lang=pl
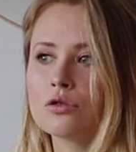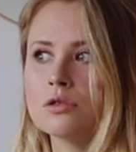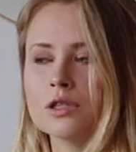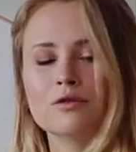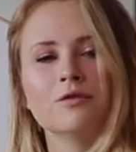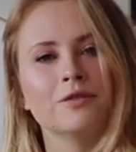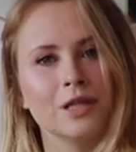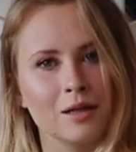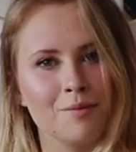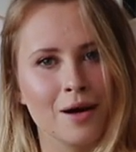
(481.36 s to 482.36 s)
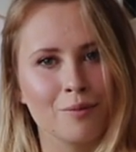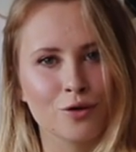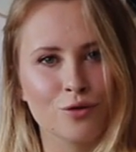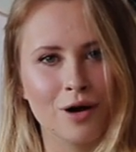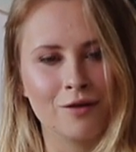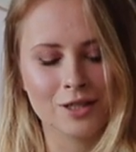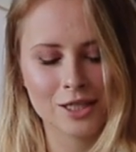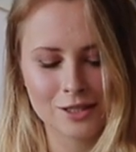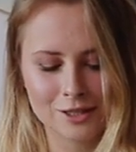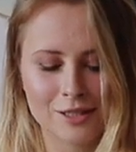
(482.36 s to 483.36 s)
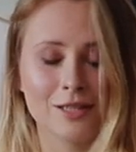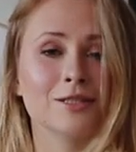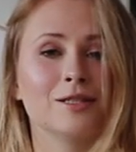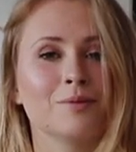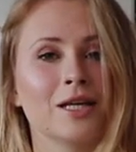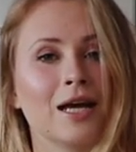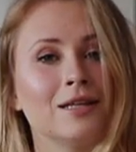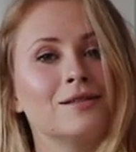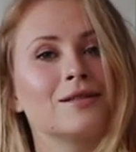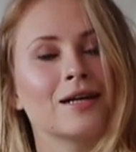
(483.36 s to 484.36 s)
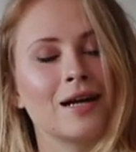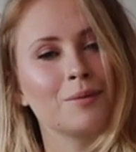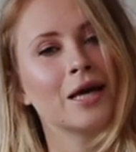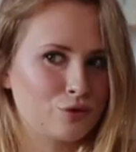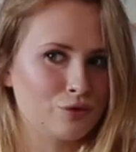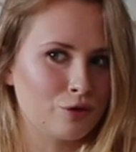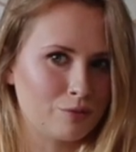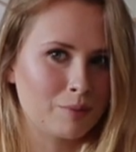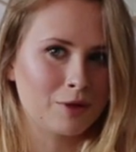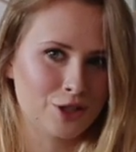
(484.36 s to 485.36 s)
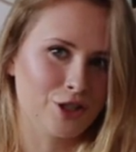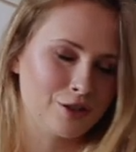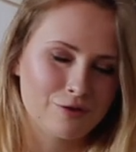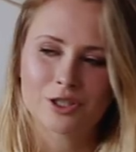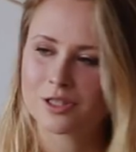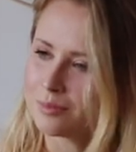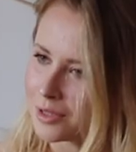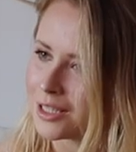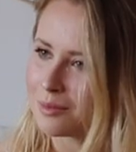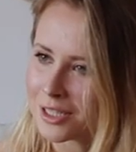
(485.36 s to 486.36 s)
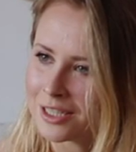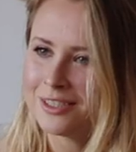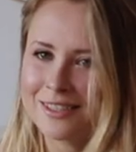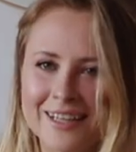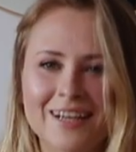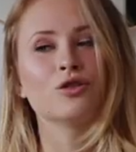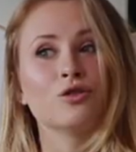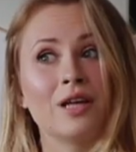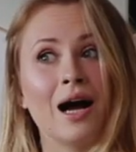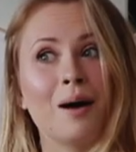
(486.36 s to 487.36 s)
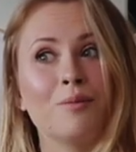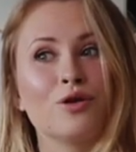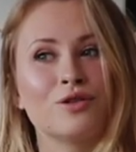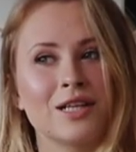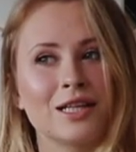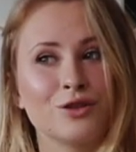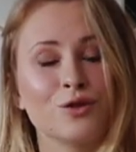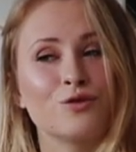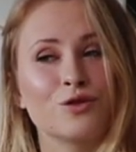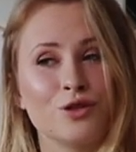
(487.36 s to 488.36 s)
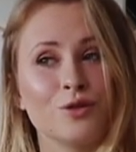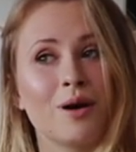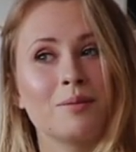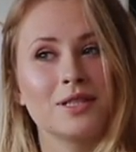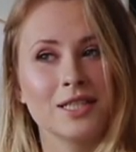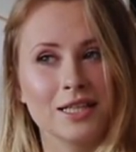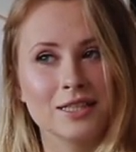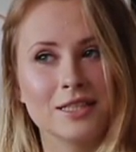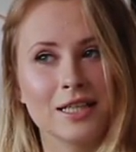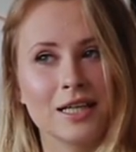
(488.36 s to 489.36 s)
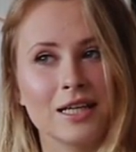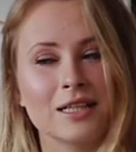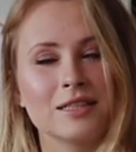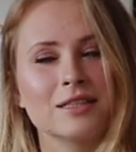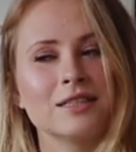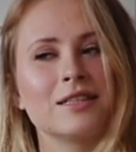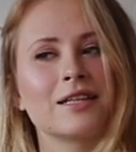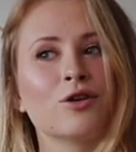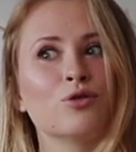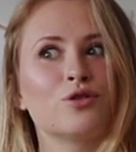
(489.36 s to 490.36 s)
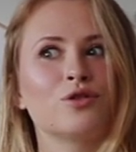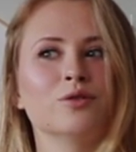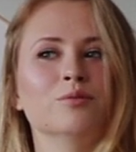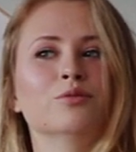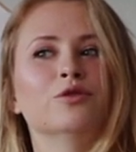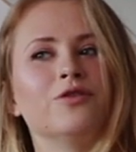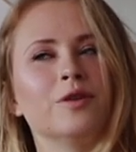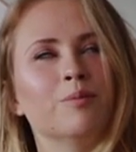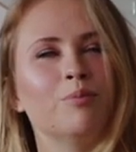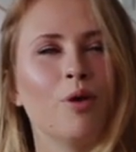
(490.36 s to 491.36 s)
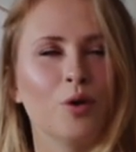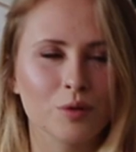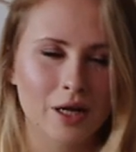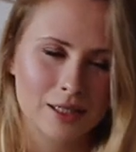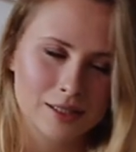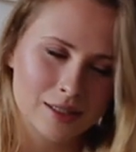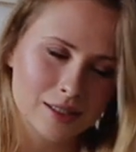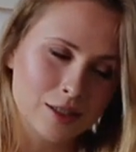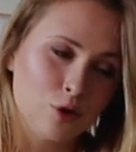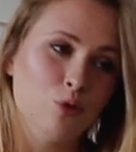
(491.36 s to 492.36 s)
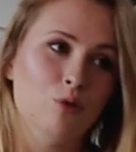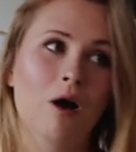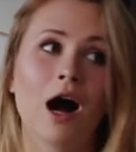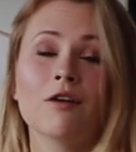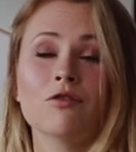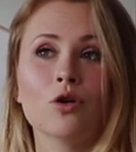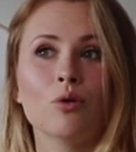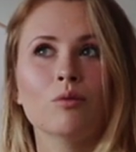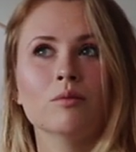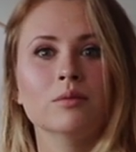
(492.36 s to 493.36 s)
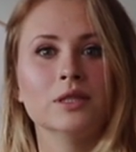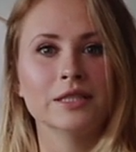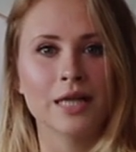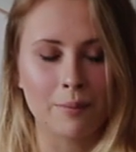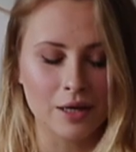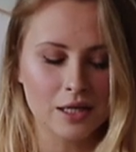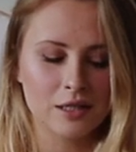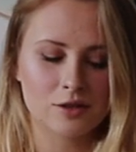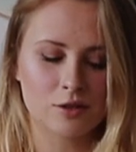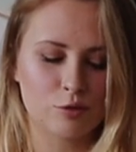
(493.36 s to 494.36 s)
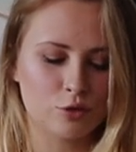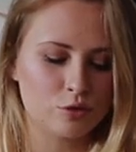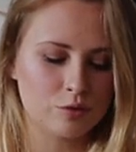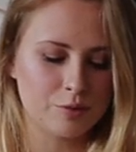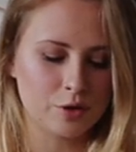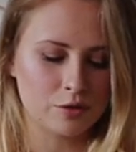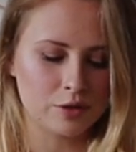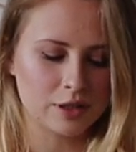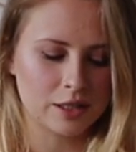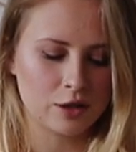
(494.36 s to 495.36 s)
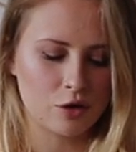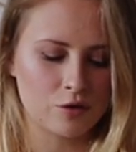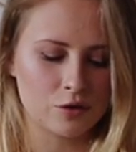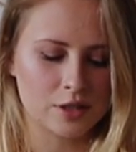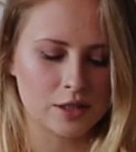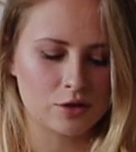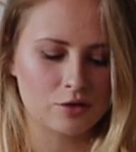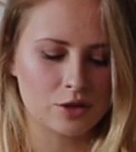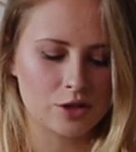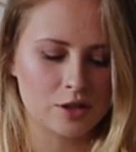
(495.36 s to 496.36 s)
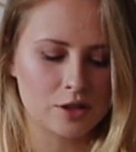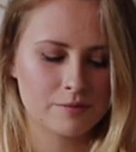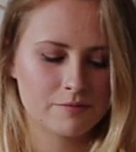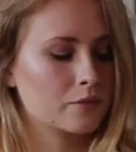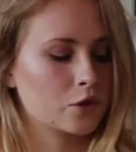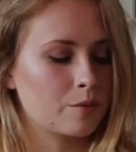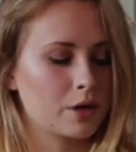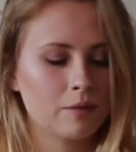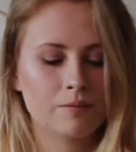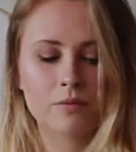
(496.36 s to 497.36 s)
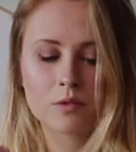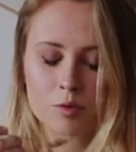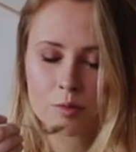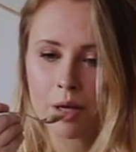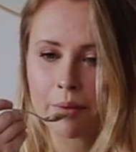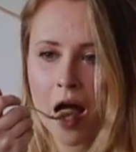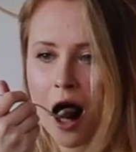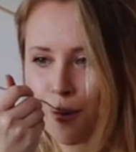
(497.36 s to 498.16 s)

ogólnie uwielbiam gławę. Jeśli śledzicie mnie na Instagramie, no mam nadzieję, że wszyscy mnie tam śledzicie, to tam ostatnio wrzuciłam zdjęcie y, takiego smoothie bowla z gławą. Mniam. Jest to mój ulubiony taki owoc egzotyczny. Dobra, spróbujemy.